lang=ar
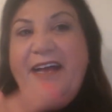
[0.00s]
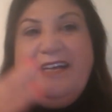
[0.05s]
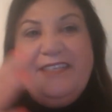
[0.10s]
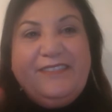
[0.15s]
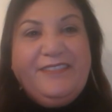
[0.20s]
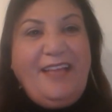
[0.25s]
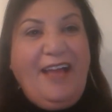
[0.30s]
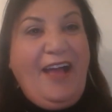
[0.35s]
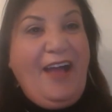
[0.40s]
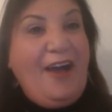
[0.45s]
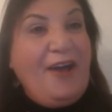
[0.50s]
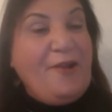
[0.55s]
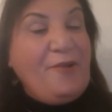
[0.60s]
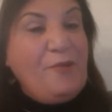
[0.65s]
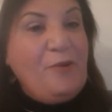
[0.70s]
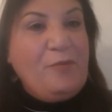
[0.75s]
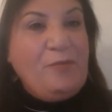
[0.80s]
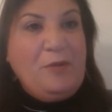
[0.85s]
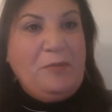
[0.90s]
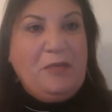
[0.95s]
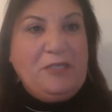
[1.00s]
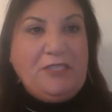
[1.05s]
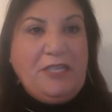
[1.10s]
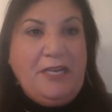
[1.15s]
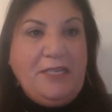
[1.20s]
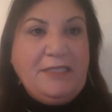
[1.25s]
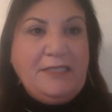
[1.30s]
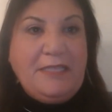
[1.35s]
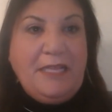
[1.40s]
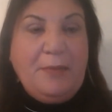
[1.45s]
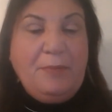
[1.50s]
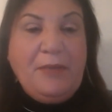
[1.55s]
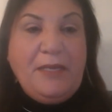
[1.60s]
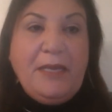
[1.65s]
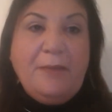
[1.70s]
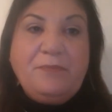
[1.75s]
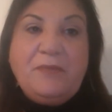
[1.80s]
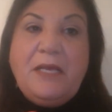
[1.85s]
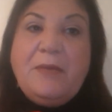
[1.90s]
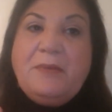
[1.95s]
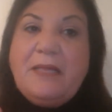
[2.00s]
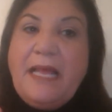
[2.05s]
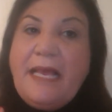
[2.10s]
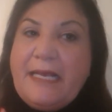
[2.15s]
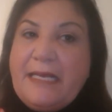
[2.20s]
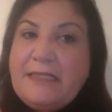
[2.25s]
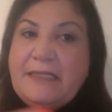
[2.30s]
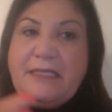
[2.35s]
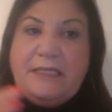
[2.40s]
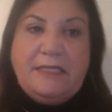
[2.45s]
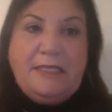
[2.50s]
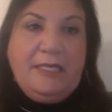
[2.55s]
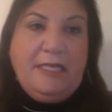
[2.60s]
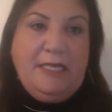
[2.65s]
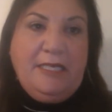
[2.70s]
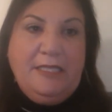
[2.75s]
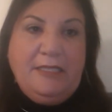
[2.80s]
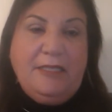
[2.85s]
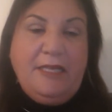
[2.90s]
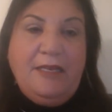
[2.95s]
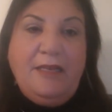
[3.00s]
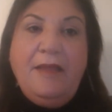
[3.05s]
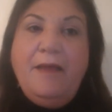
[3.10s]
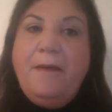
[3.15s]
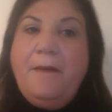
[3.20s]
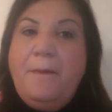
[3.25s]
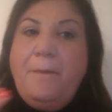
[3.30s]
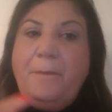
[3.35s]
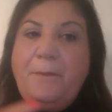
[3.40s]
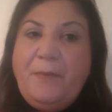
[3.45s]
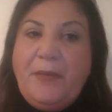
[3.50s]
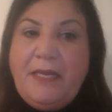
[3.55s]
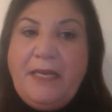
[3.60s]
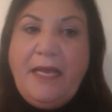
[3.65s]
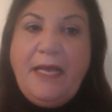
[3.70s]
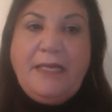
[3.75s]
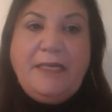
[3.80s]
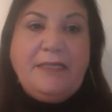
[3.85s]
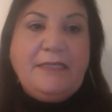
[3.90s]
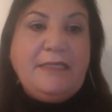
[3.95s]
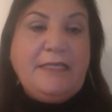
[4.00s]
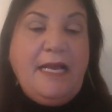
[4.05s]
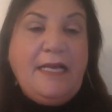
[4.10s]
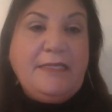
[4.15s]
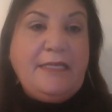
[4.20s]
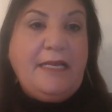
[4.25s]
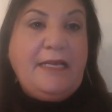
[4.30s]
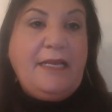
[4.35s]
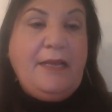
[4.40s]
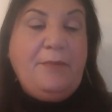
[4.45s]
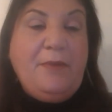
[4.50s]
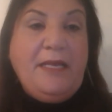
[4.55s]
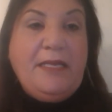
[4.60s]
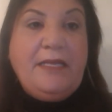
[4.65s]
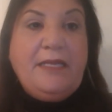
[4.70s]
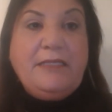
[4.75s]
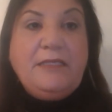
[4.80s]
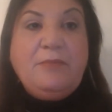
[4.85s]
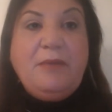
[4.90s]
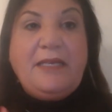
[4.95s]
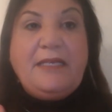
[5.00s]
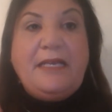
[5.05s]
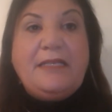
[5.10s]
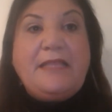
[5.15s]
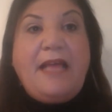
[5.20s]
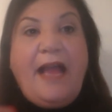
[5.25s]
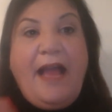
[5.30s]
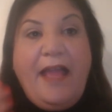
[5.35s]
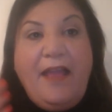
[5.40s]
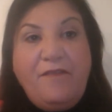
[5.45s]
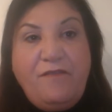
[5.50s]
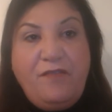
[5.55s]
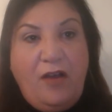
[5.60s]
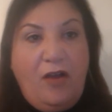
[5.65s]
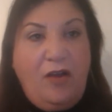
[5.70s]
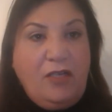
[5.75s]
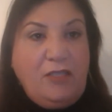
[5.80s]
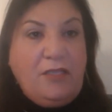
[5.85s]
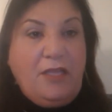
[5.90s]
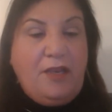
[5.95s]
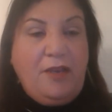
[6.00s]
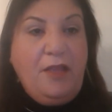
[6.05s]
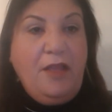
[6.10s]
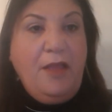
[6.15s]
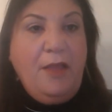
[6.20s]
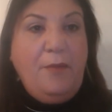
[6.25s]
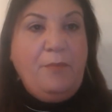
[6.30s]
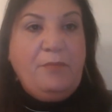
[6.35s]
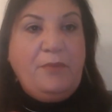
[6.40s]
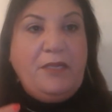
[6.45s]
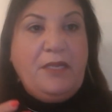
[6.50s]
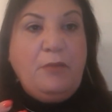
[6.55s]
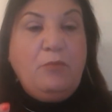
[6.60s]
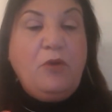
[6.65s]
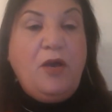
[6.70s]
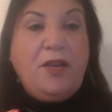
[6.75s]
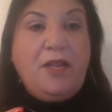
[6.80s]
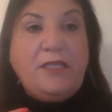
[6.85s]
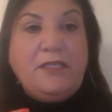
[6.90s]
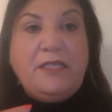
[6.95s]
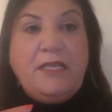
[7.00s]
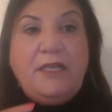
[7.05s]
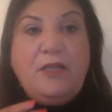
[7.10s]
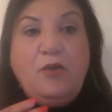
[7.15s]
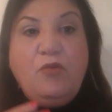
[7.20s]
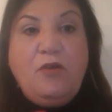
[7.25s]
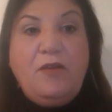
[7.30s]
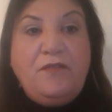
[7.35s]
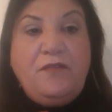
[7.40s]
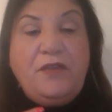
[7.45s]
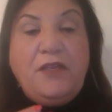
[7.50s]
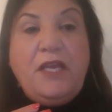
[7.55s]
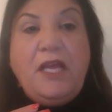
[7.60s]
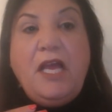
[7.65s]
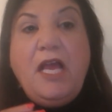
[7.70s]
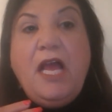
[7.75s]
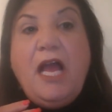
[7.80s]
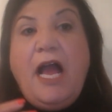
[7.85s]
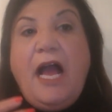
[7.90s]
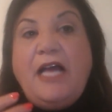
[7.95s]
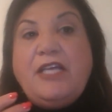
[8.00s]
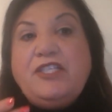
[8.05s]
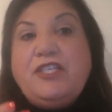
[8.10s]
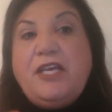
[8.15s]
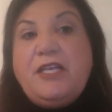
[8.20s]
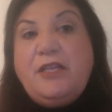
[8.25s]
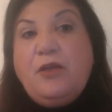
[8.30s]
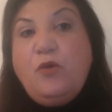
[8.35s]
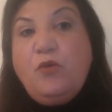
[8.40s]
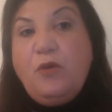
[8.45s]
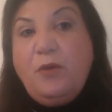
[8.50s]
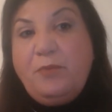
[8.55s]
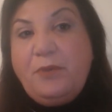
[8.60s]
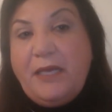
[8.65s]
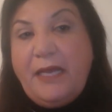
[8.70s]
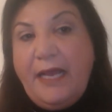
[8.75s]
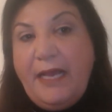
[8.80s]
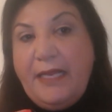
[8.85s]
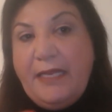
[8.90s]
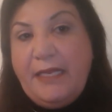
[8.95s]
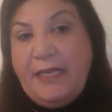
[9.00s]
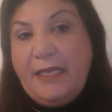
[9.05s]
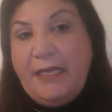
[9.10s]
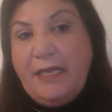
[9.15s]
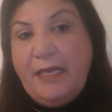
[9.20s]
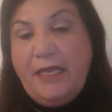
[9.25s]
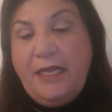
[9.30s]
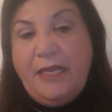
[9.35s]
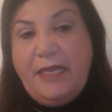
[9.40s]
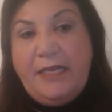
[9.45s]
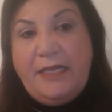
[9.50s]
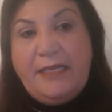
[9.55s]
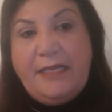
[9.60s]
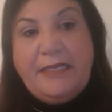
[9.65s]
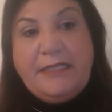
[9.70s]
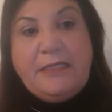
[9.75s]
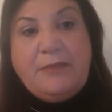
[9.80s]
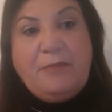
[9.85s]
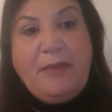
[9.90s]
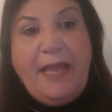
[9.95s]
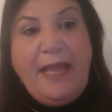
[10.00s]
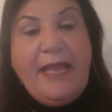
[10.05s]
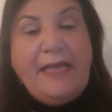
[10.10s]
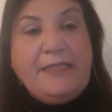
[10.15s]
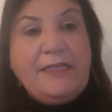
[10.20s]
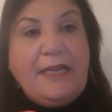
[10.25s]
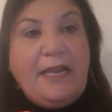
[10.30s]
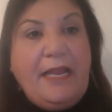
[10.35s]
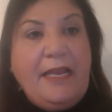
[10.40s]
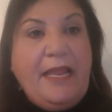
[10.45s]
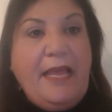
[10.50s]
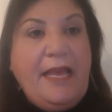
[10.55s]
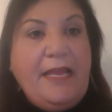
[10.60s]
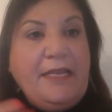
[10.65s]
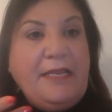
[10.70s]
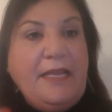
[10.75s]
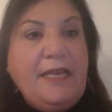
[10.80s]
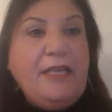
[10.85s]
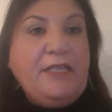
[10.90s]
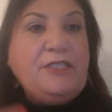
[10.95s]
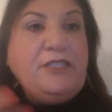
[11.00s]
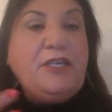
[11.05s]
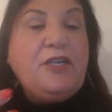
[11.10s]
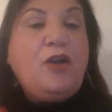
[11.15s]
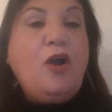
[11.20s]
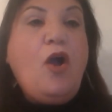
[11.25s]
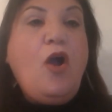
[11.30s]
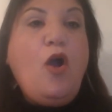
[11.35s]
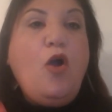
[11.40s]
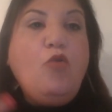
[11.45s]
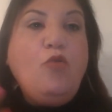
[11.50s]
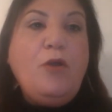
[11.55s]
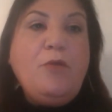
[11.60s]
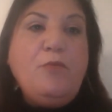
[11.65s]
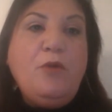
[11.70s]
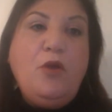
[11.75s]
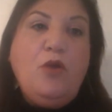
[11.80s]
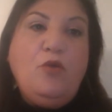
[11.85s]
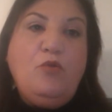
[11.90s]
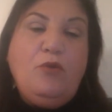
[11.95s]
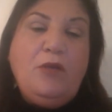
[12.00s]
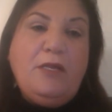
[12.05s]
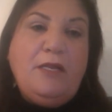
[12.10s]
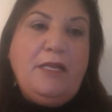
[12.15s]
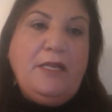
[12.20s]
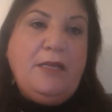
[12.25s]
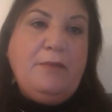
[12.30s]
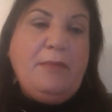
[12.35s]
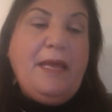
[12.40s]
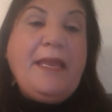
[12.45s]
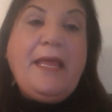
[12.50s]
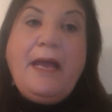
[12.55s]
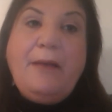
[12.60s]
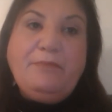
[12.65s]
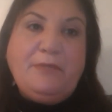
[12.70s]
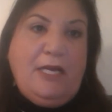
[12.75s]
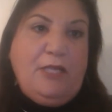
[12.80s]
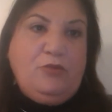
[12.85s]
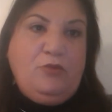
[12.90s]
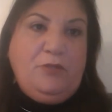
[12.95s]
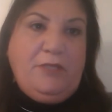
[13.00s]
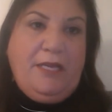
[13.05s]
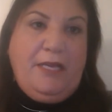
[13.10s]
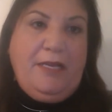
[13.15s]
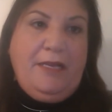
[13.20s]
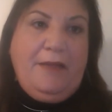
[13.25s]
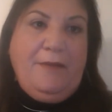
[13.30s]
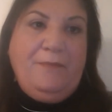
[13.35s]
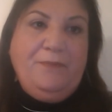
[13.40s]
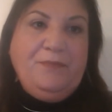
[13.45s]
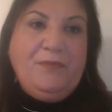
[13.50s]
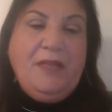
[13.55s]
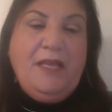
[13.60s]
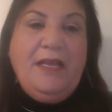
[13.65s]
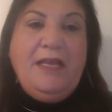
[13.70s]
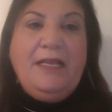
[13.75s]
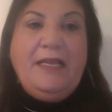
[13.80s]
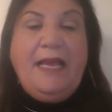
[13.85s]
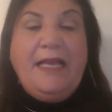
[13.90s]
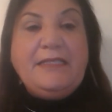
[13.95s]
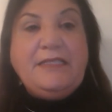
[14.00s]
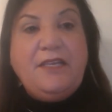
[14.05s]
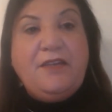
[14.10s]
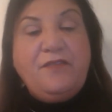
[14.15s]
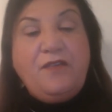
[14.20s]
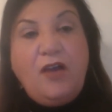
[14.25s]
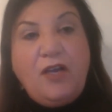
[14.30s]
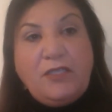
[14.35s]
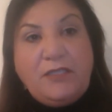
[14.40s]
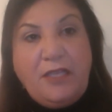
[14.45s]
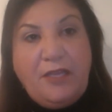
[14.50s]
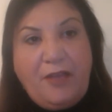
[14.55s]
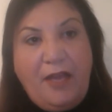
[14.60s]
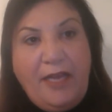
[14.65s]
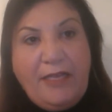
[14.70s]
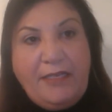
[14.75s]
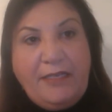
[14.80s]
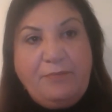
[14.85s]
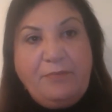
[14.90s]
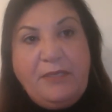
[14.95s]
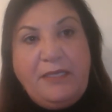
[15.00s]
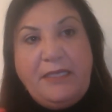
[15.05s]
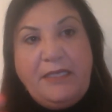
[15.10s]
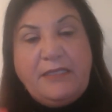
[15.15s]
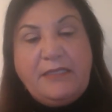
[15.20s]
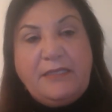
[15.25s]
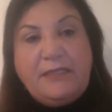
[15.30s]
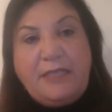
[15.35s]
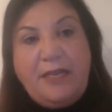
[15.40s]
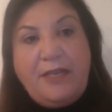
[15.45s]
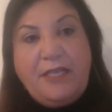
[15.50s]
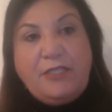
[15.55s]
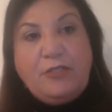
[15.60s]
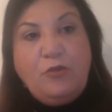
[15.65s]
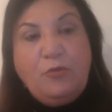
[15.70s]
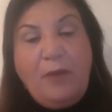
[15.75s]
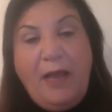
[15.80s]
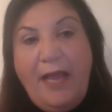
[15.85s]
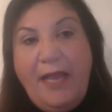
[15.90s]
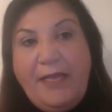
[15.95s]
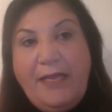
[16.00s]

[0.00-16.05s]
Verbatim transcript: التحرر من المشاعر السلبية بتعمل حاجات كتيرة جدا منها نتساعدك كمان جسمك يتعافى اكتر من المرض اللي هو فيه عشان هو بيخلي الجسم قادر على الاقل يقاوم والمناعه بتاعته تعلى اللي عايز يعرف اكتر عني بليز تراسلوا معايا